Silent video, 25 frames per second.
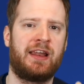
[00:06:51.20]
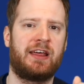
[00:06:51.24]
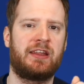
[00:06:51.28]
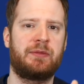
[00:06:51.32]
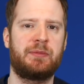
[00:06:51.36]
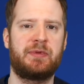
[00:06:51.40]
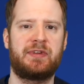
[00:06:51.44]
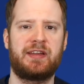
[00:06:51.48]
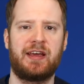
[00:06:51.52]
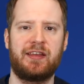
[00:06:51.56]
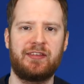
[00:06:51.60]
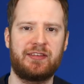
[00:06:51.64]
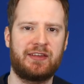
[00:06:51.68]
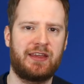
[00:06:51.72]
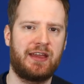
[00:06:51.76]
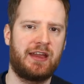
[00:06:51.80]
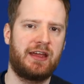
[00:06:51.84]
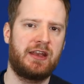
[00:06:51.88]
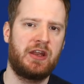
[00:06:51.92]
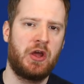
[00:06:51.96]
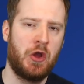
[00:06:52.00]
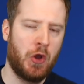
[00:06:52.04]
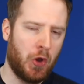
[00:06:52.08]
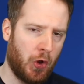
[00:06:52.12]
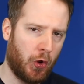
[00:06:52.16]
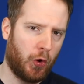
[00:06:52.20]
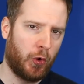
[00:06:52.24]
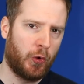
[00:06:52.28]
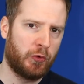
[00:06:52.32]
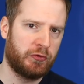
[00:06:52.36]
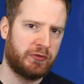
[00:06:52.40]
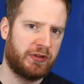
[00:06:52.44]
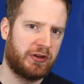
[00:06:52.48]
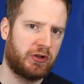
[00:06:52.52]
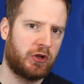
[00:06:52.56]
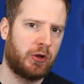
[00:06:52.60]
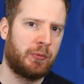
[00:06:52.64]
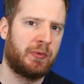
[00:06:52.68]
Lass mich das gern
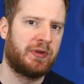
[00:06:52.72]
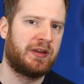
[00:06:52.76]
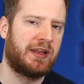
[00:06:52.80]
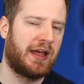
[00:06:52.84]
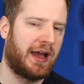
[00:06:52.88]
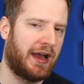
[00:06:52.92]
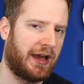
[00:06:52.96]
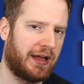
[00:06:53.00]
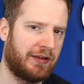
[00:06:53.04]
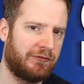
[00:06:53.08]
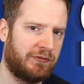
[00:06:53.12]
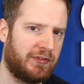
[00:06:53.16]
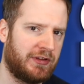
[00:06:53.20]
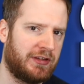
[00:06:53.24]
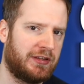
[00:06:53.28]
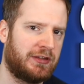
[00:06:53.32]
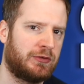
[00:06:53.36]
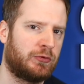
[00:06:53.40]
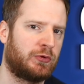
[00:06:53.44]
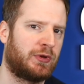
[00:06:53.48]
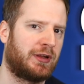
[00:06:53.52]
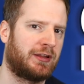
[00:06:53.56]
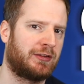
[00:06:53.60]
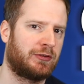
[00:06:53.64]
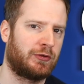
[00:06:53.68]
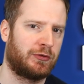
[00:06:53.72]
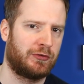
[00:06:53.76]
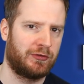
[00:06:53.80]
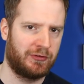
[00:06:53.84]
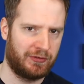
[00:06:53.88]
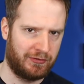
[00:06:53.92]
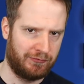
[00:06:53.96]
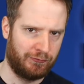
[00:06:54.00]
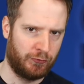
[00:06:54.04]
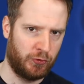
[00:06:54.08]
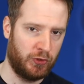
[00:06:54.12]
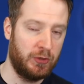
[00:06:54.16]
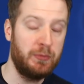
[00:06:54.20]
unten in den Kommentaren wissen. Und
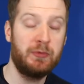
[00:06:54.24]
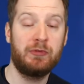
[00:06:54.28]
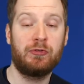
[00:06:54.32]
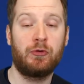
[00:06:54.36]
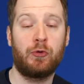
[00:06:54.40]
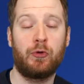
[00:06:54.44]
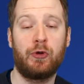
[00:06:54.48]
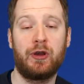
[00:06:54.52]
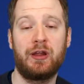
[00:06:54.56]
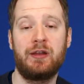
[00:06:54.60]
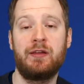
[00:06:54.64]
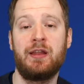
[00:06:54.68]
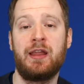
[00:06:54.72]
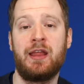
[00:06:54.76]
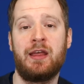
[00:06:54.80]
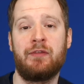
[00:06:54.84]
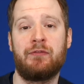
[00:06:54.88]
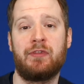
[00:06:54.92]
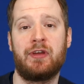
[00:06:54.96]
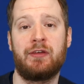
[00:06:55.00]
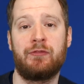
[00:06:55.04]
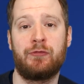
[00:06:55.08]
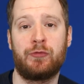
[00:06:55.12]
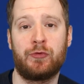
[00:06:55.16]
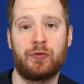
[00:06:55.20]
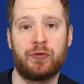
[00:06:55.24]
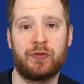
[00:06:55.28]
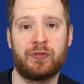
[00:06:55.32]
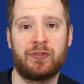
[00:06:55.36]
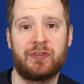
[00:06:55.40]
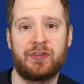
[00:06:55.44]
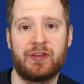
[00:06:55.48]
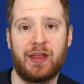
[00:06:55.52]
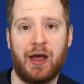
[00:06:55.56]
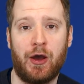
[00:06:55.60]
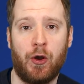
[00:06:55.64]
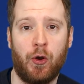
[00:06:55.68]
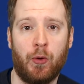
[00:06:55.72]
ansonsten würde ich mich freuen, wenn wir
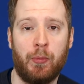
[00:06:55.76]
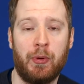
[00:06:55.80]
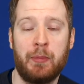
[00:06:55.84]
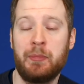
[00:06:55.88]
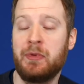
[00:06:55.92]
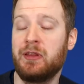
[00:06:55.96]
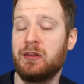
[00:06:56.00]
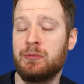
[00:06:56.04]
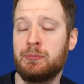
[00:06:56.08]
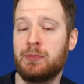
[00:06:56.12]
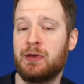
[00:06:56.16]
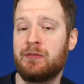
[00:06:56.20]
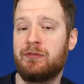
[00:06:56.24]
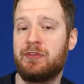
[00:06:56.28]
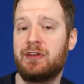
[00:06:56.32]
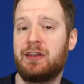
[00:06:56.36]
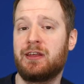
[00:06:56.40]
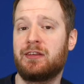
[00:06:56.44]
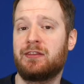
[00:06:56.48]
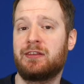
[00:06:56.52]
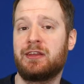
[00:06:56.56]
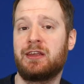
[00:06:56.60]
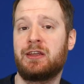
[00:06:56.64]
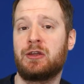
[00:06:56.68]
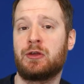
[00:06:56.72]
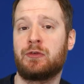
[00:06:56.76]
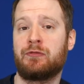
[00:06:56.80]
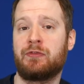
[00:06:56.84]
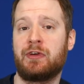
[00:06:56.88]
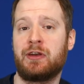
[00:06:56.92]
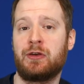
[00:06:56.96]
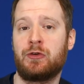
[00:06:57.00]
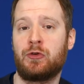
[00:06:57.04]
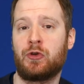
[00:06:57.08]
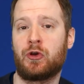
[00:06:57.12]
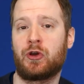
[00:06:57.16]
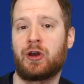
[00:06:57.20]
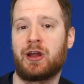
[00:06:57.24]
uns auch beim nächsten Mal wiedersehen. Und
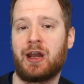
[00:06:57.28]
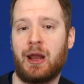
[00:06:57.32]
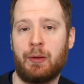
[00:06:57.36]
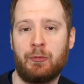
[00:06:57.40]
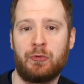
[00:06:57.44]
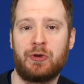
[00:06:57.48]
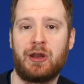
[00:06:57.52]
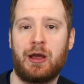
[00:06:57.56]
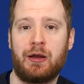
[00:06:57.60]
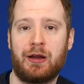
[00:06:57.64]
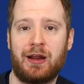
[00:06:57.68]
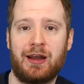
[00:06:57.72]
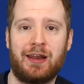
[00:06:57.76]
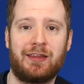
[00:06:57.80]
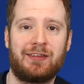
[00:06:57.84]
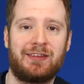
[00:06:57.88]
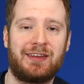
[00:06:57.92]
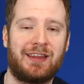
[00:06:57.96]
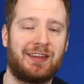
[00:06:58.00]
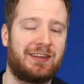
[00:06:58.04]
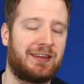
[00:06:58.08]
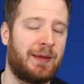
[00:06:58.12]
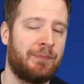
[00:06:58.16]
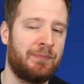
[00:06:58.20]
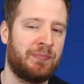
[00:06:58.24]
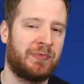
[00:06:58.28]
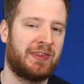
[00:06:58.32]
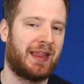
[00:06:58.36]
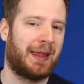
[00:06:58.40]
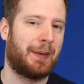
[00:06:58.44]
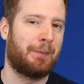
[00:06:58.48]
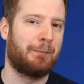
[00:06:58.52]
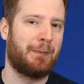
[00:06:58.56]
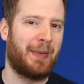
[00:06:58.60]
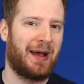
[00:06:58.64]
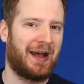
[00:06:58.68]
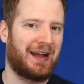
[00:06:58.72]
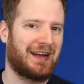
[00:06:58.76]
wenn du noch kein Abo dagelassen hast,
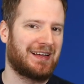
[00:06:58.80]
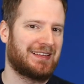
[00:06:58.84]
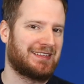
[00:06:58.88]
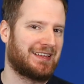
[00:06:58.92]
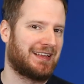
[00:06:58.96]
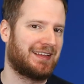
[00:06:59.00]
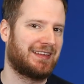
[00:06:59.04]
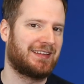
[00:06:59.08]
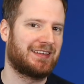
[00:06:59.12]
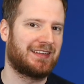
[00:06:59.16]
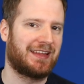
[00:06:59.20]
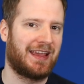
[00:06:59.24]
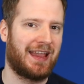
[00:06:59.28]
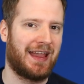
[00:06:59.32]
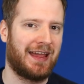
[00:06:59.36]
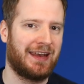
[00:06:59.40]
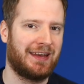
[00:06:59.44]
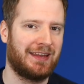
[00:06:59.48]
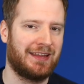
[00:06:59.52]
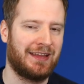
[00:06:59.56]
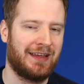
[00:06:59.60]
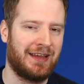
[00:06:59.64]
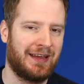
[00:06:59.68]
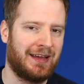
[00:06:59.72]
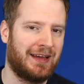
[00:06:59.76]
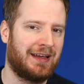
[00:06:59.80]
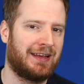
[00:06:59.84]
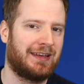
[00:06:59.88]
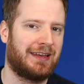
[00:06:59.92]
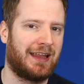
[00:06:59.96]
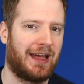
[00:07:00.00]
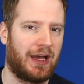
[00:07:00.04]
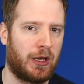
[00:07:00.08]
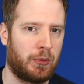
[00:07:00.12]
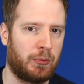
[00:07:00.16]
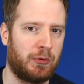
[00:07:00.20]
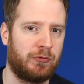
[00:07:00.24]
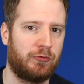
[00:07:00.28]
dann mach das gerne.
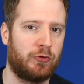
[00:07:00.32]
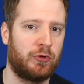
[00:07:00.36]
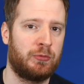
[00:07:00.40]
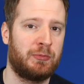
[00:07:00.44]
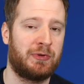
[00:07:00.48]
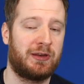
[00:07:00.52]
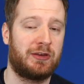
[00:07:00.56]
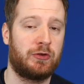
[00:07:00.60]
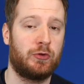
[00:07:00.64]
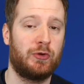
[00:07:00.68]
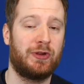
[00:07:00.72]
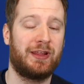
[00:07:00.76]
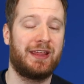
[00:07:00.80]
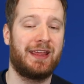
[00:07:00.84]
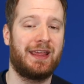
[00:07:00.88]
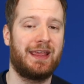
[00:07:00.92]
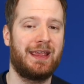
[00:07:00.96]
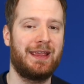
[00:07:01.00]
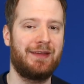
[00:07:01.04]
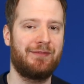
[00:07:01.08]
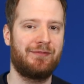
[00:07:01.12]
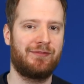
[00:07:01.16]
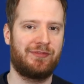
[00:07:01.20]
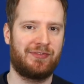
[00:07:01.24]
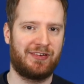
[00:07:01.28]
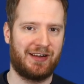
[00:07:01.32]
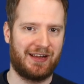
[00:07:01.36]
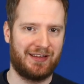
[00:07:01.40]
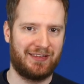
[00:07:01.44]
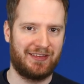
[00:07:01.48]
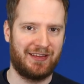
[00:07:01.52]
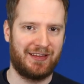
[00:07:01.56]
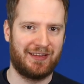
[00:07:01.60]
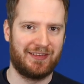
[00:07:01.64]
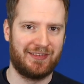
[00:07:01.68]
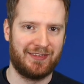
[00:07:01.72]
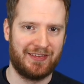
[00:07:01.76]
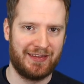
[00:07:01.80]
Darüber würde ich mich natürlich
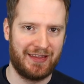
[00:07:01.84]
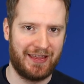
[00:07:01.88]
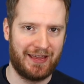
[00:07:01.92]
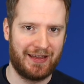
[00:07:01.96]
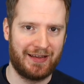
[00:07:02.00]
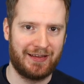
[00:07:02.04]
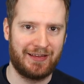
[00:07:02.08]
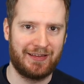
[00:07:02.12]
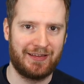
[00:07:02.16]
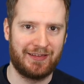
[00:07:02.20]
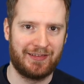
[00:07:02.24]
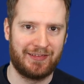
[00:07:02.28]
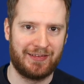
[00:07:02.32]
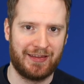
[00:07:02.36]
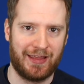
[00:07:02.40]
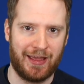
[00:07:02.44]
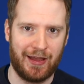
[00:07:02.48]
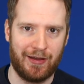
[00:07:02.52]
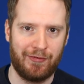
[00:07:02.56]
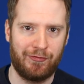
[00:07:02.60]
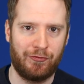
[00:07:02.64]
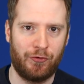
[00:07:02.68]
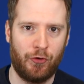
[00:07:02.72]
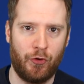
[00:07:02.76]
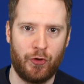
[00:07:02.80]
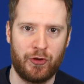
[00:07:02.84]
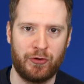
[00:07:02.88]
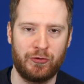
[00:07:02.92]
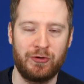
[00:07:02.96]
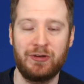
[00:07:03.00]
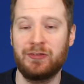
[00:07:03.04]
ebenfalls sehr, sehr freuen.